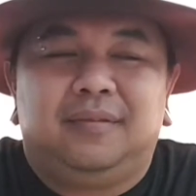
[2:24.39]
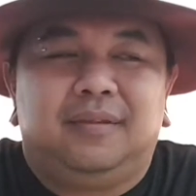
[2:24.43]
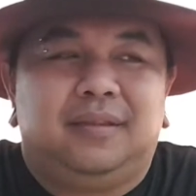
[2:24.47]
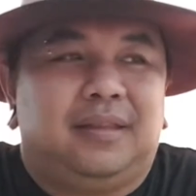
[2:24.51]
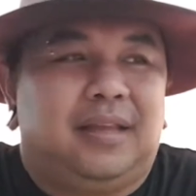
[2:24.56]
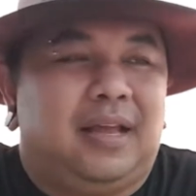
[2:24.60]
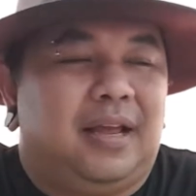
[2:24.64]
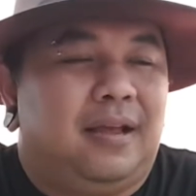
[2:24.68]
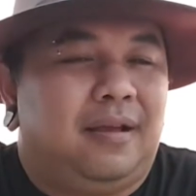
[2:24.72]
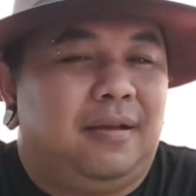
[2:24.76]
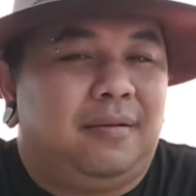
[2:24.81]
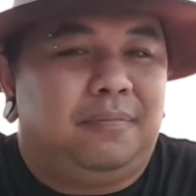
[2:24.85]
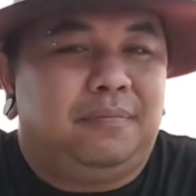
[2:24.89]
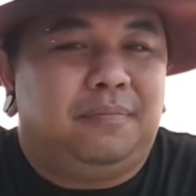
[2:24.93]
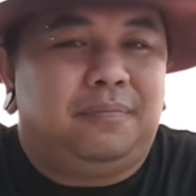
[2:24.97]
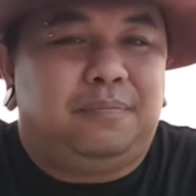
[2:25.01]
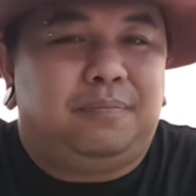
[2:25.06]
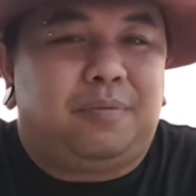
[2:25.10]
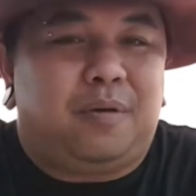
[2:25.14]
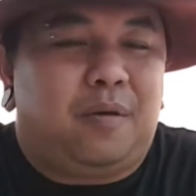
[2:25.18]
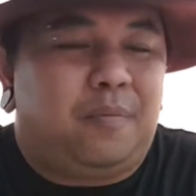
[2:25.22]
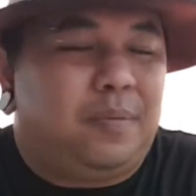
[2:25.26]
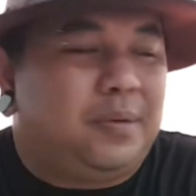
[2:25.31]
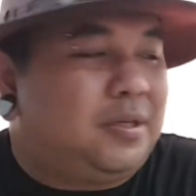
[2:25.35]
แต่
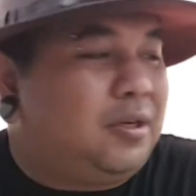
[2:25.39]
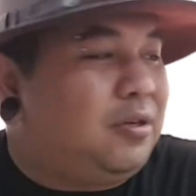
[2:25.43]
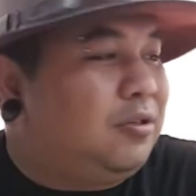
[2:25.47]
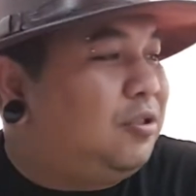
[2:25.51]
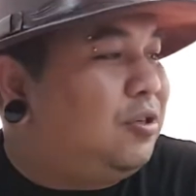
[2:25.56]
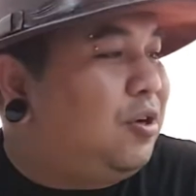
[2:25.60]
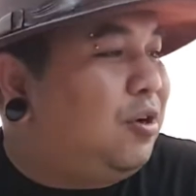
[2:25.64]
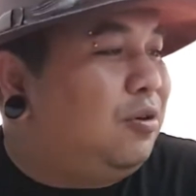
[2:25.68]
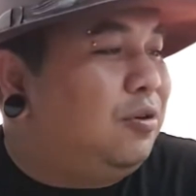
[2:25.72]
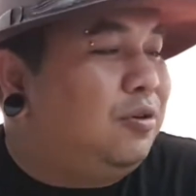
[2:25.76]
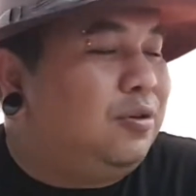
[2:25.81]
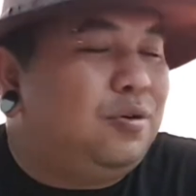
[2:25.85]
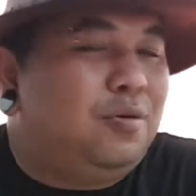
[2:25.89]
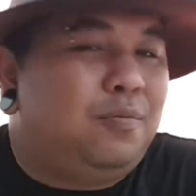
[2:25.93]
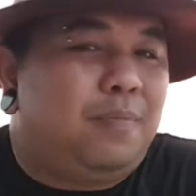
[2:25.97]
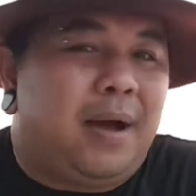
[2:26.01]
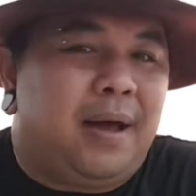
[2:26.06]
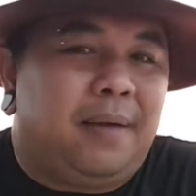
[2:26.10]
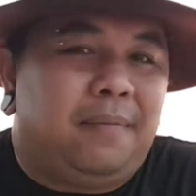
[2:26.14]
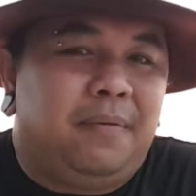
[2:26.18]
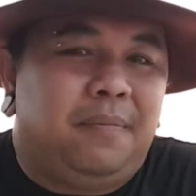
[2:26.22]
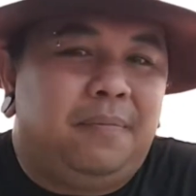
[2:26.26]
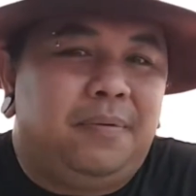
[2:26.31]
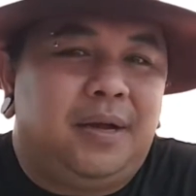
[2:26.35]
พอไปส่องงดูบ้าน
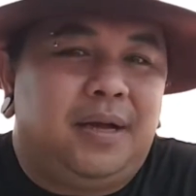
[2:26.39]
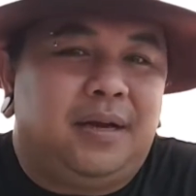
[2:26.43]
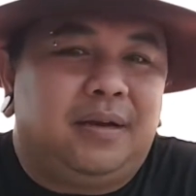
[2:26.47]
เพื่อ